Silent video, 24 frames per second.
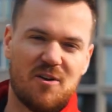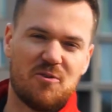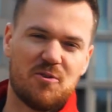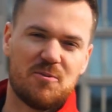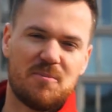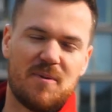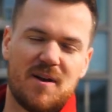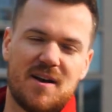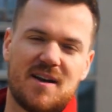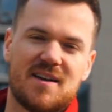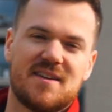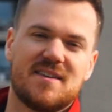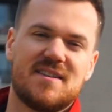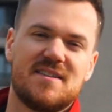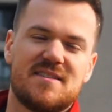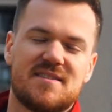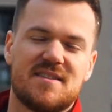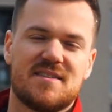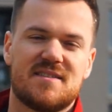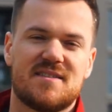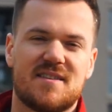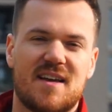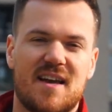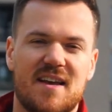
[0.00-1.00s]
auch mal an
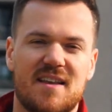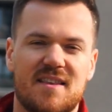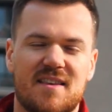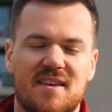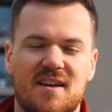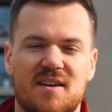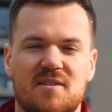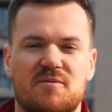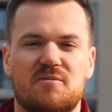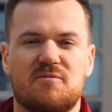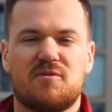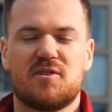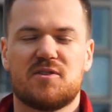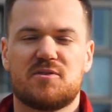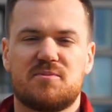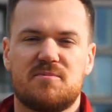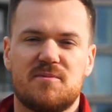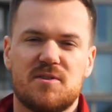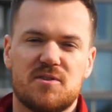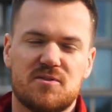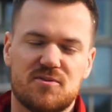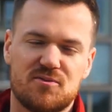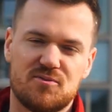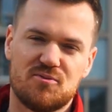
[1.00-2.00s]
diese Zeit dann. Was
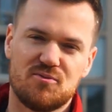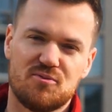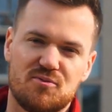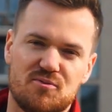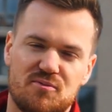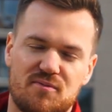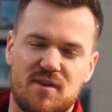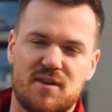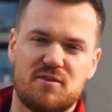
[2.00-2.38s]
willst du,